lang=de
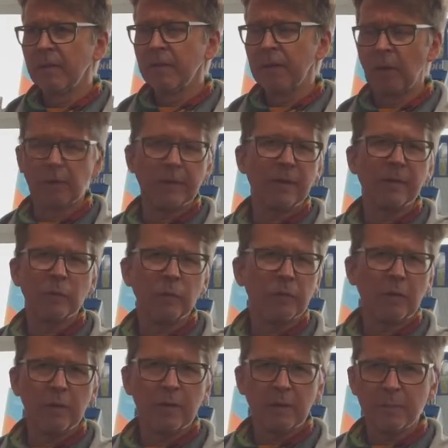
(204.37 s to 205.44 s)
Ja, und das ist so
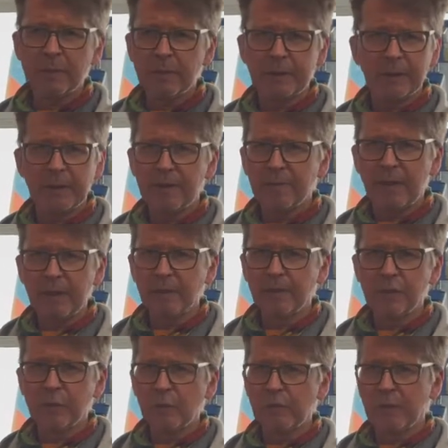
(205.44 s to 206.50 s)
trocken, da muss man direkt einen weiteren
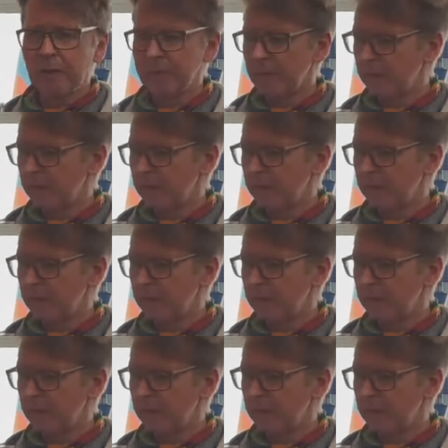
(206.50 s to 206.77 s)
Schluck nehmen.